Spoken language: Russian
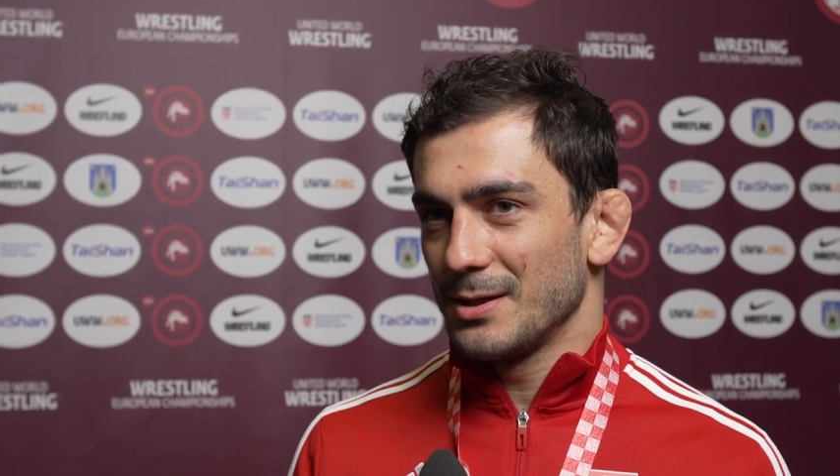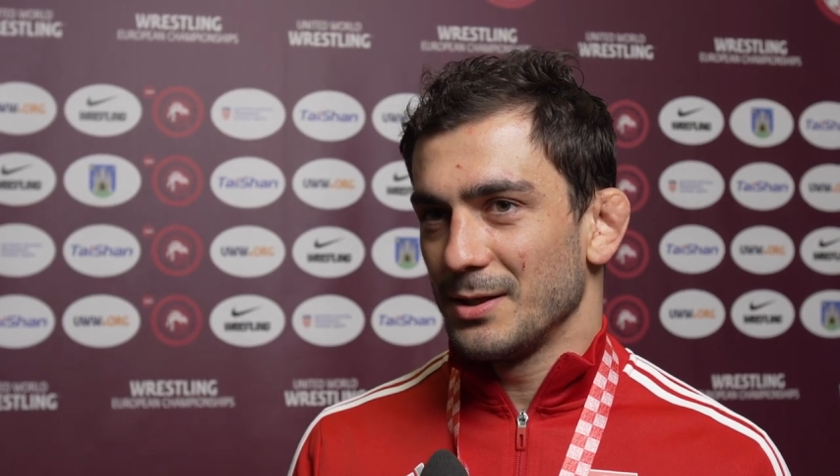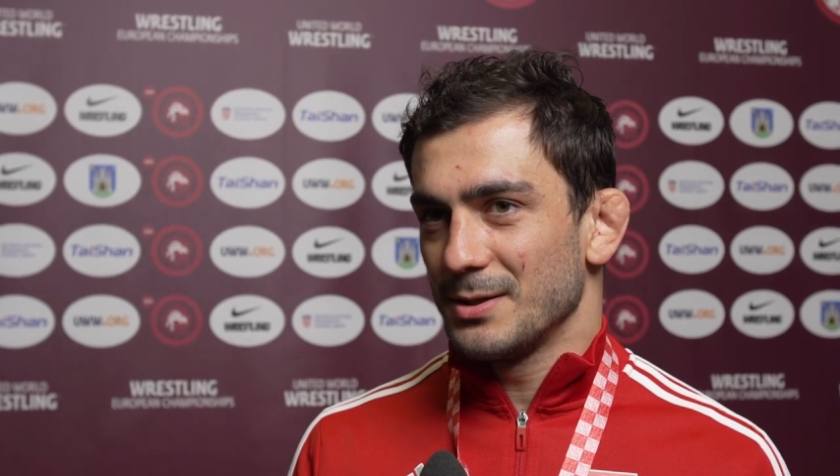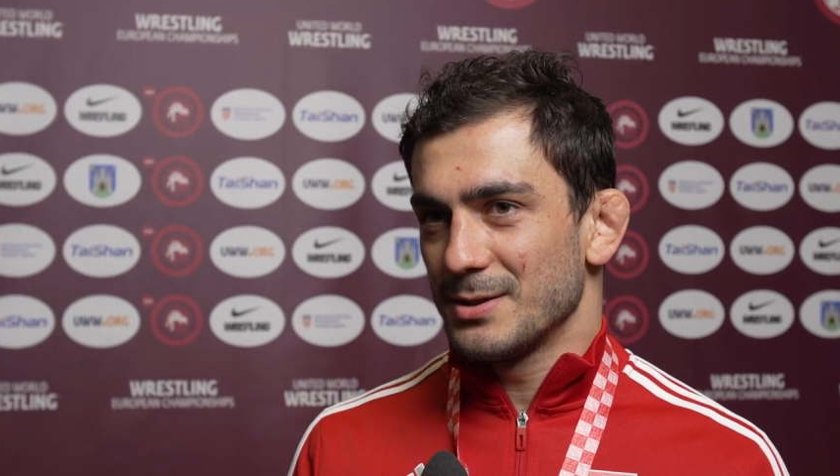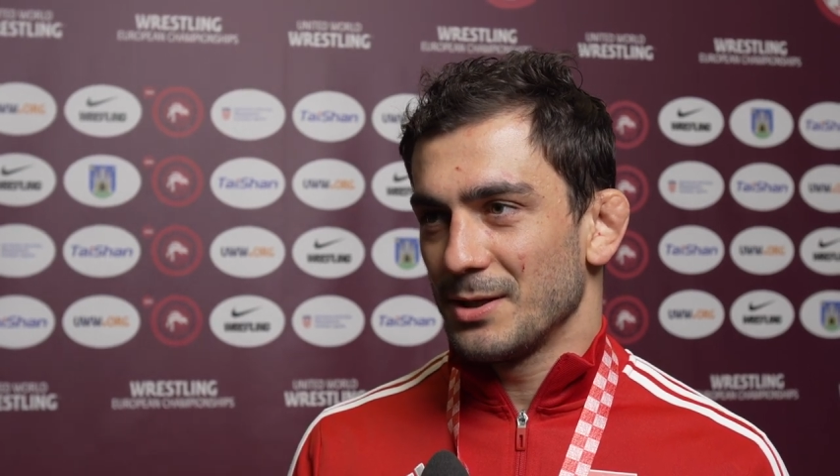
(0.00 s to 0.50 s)

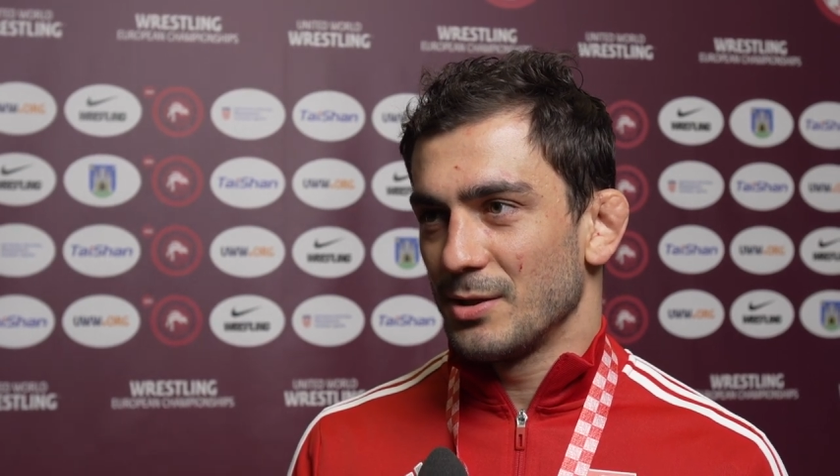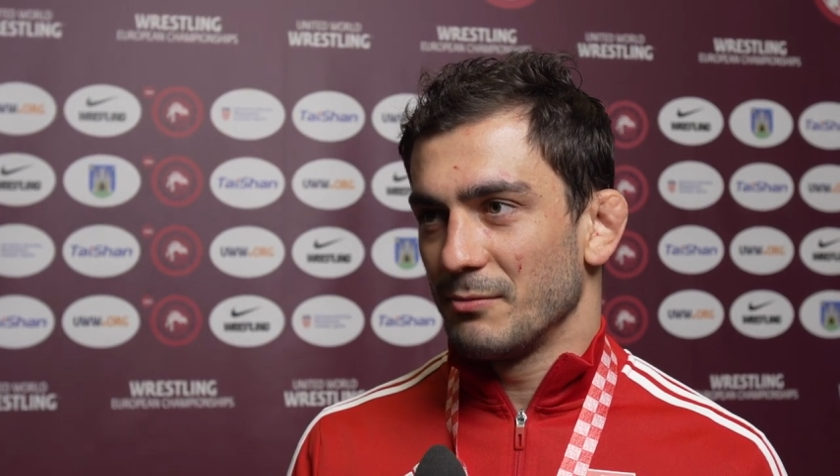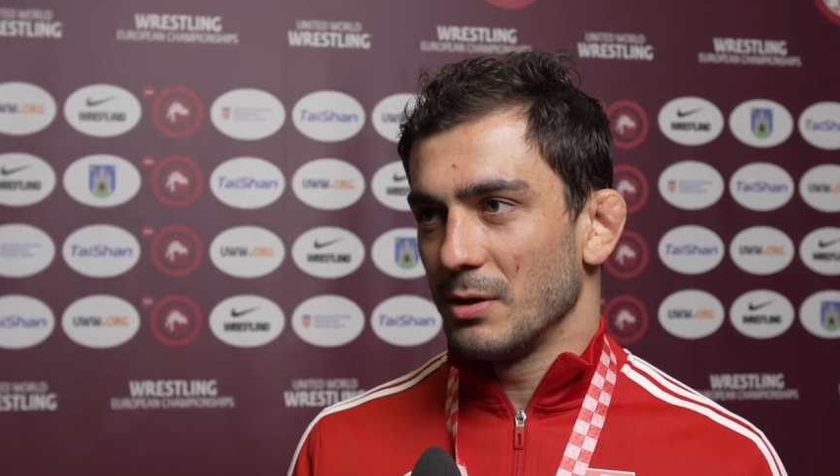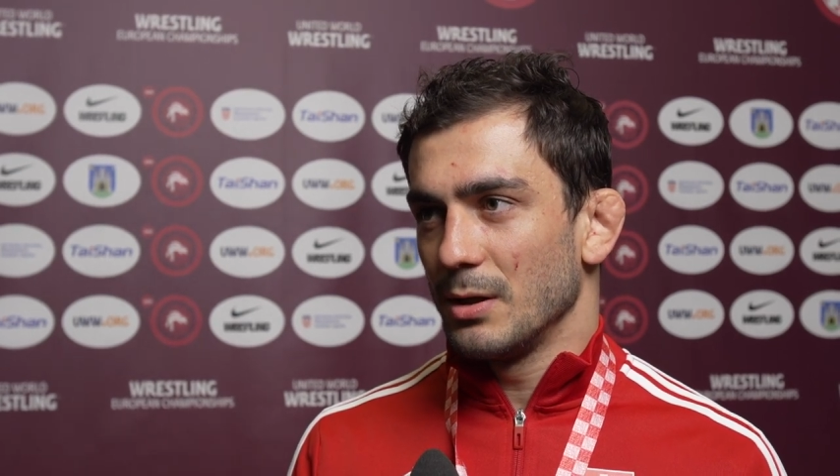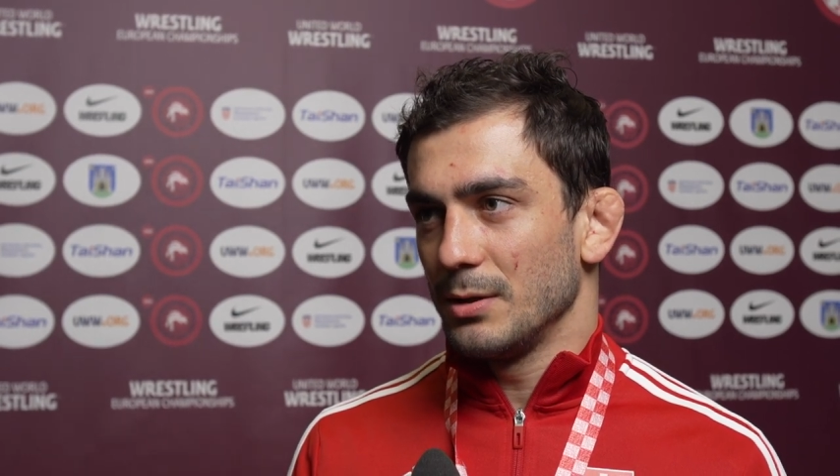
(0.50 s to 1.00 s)
и из-за
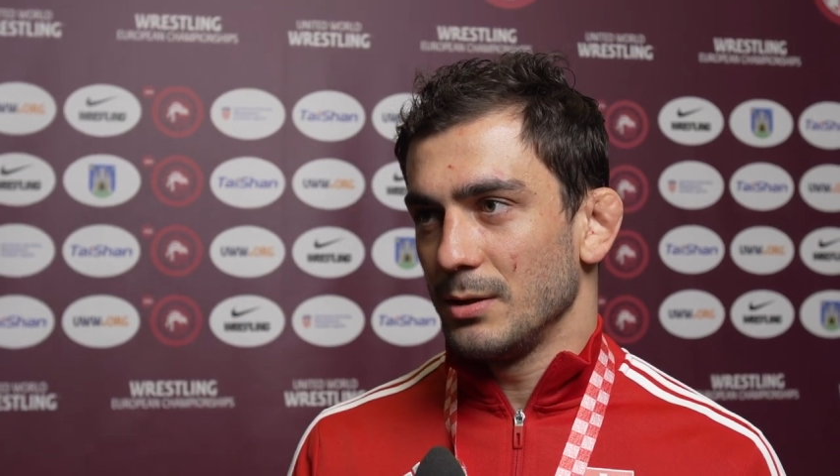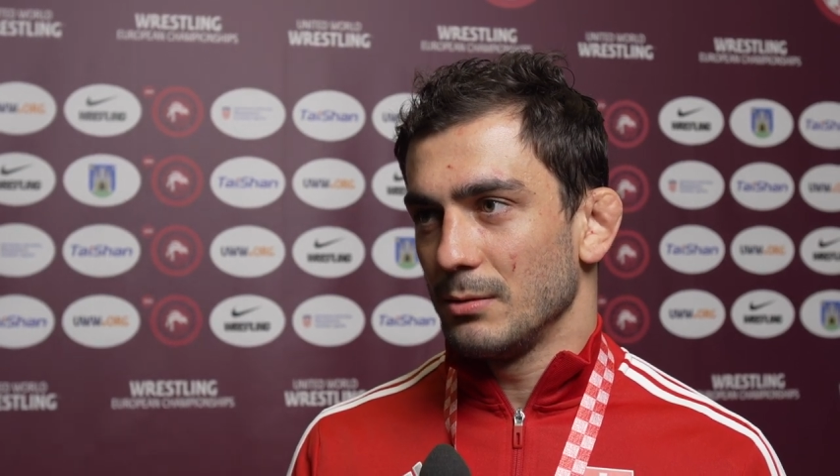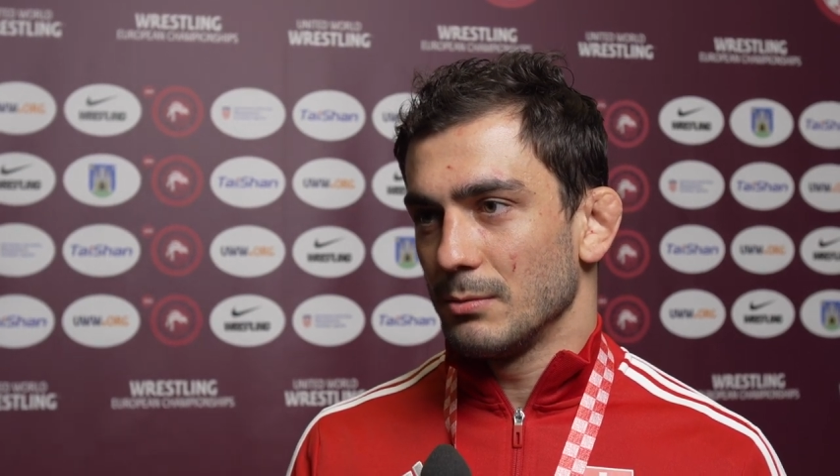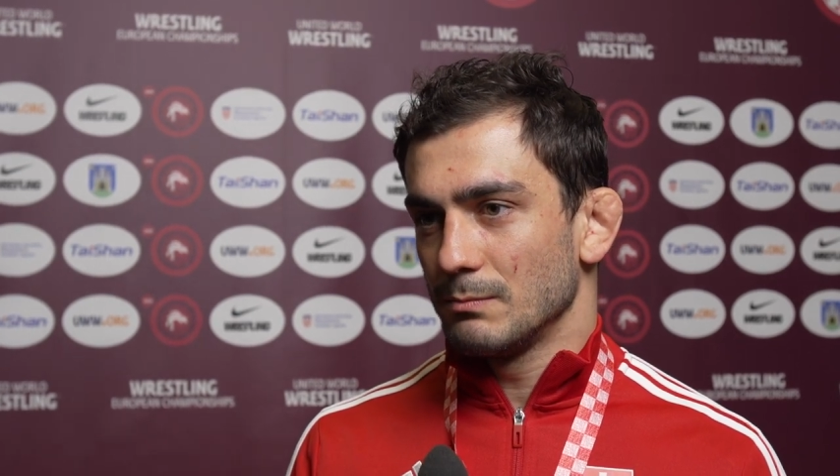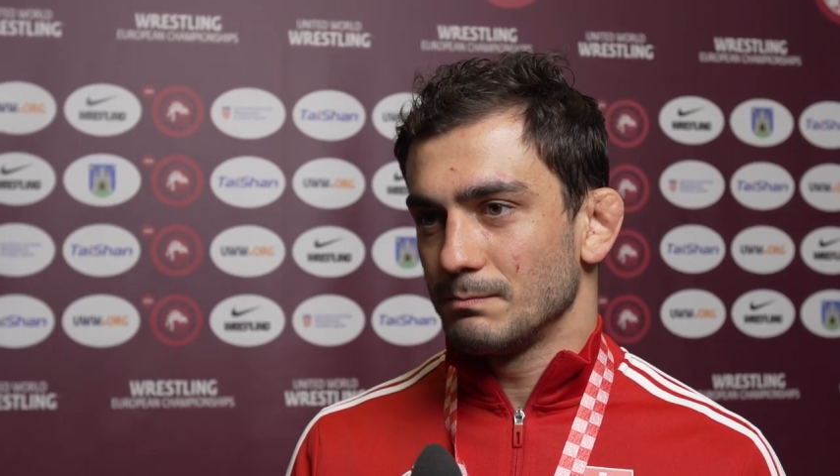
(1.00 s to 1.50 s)
этого они,